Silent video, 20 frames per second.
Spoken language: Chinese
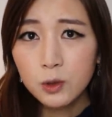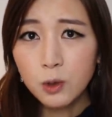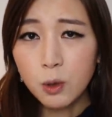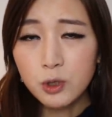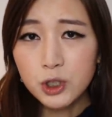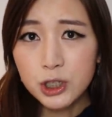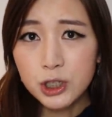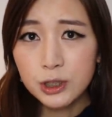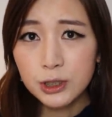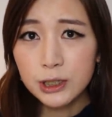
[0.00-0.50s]

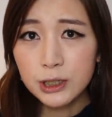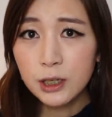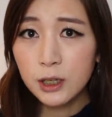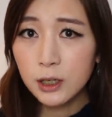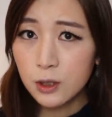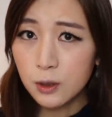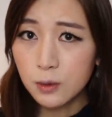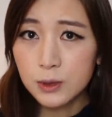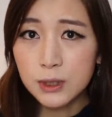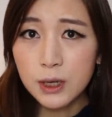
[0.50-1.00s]
同时，一
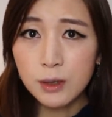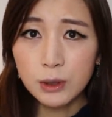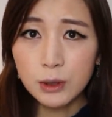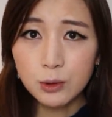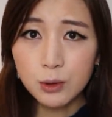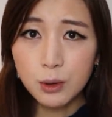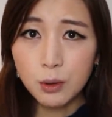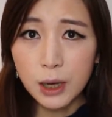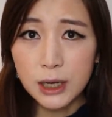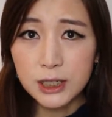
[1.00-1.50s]
个有效
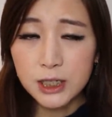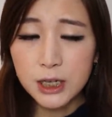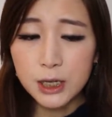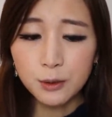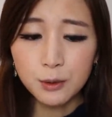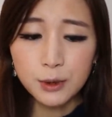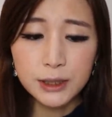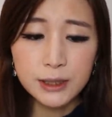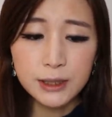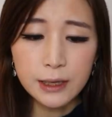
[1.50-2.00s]
的对华
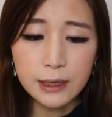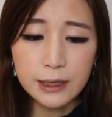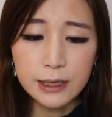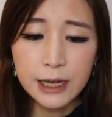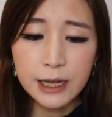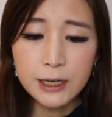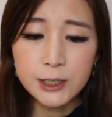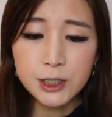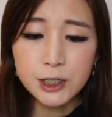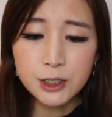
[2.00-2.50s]
战略也
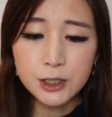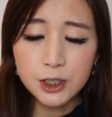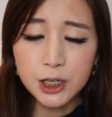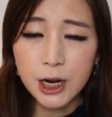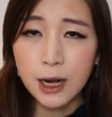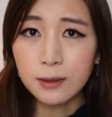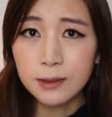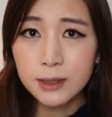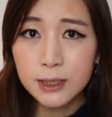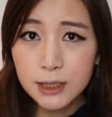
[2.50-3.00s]
应该是
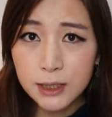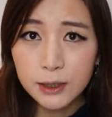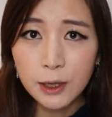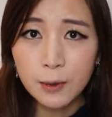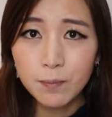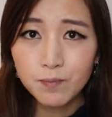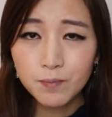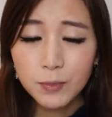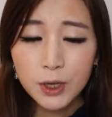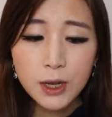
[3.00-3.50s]
长期
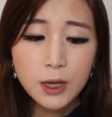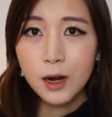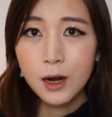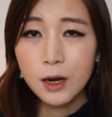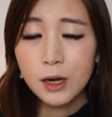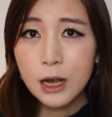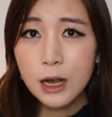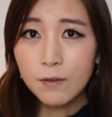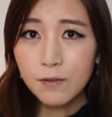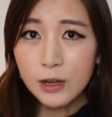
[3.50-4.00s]
的，
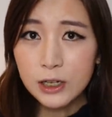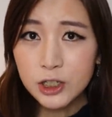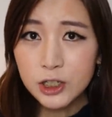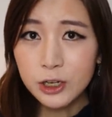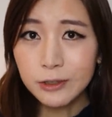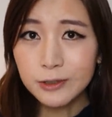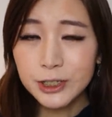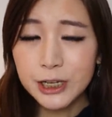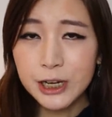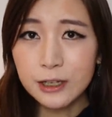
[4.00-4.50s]
而要完
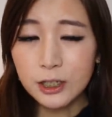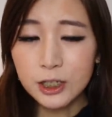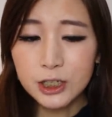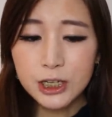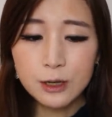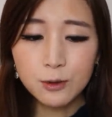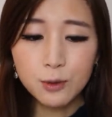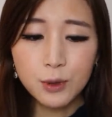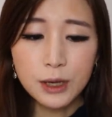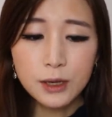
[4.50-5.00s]
成这样的
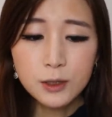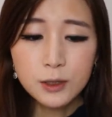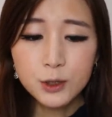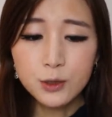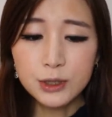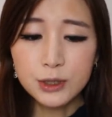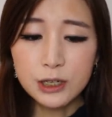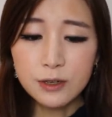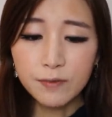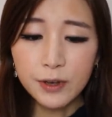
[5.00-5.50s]
战略，
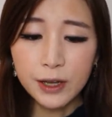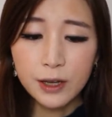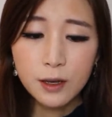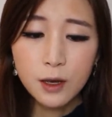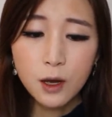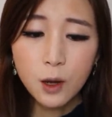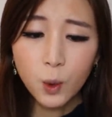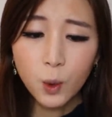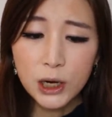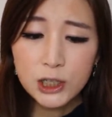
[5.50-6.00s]
作者认
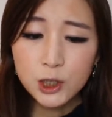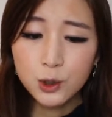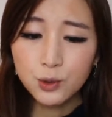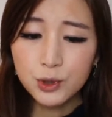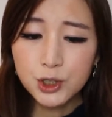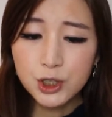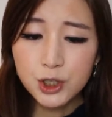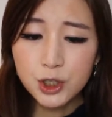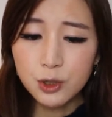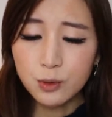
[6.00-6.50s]
为华盛
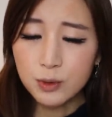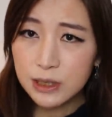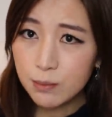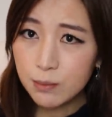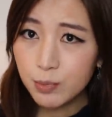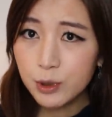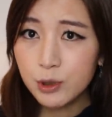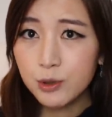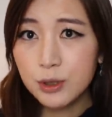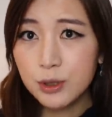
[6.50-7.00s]
顿首
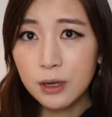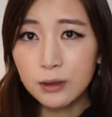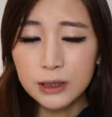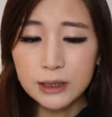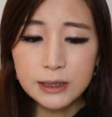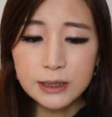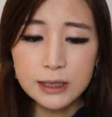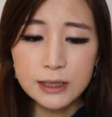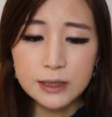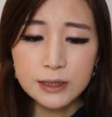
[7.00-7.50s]
先必须要
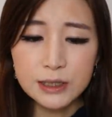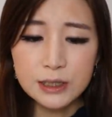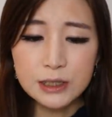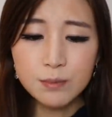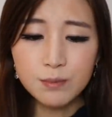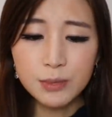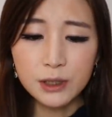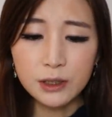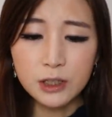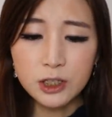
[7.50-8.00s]
理解习
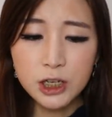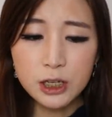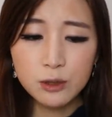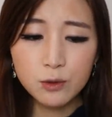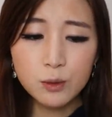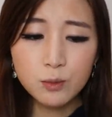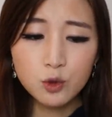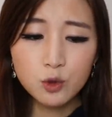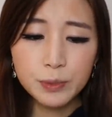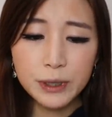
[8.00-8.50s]
近平的
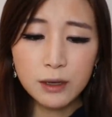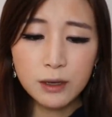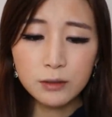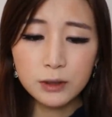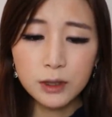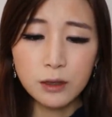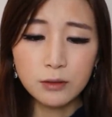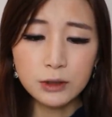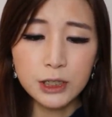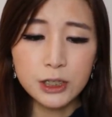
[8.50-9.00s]
战略目标
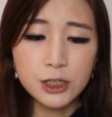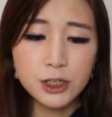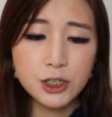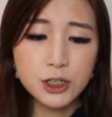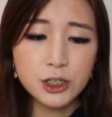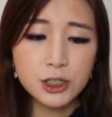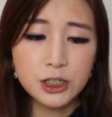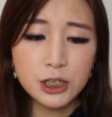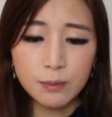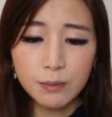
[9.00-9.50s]
到底
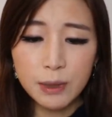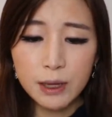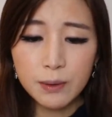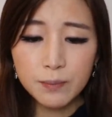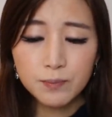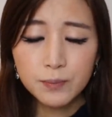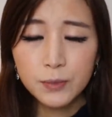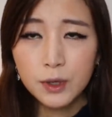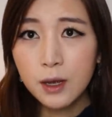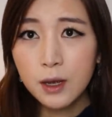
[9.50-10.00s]
是什
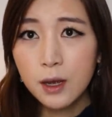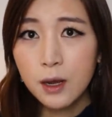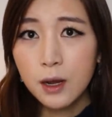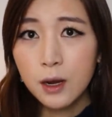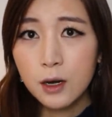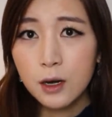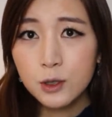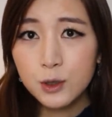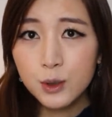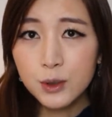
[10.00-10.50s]
么。
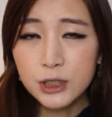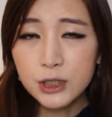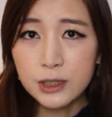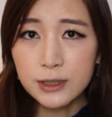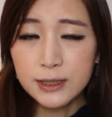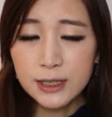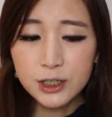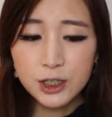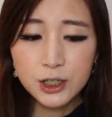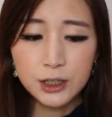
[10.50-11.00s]
而作
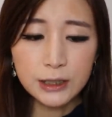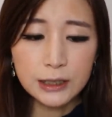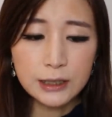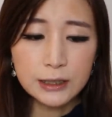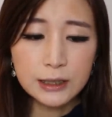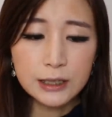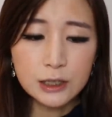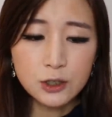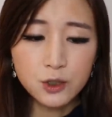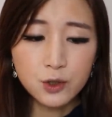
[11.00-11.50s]
者在这
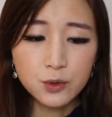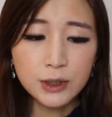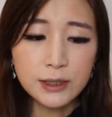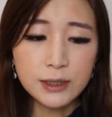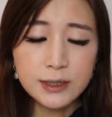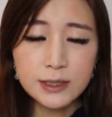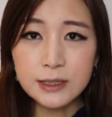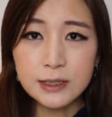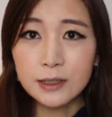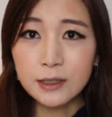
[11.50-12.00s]
里列出
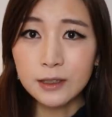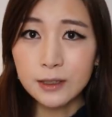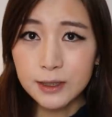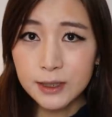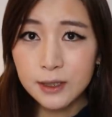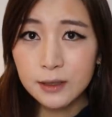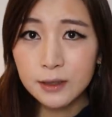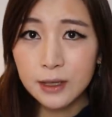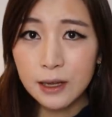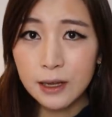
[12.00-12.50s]
了几个
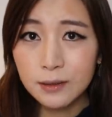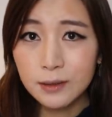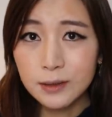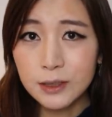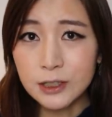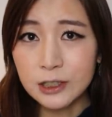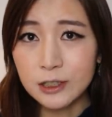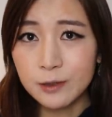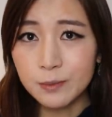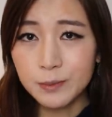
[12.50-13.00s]
清单，
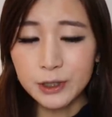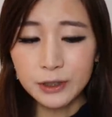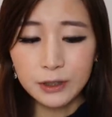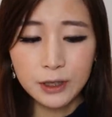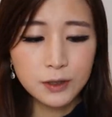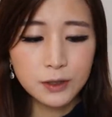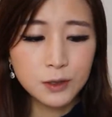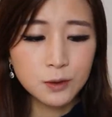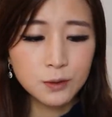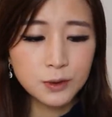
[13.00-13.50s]
习近
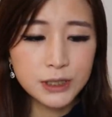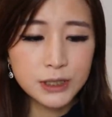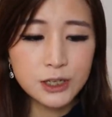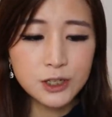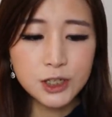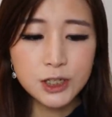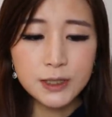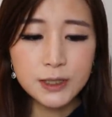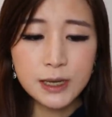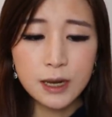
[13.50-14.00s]
平的优
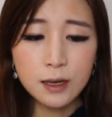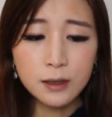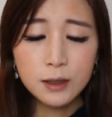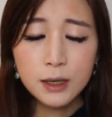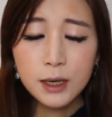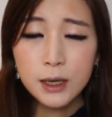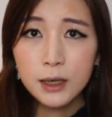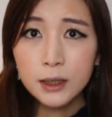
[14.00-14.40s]
先事项：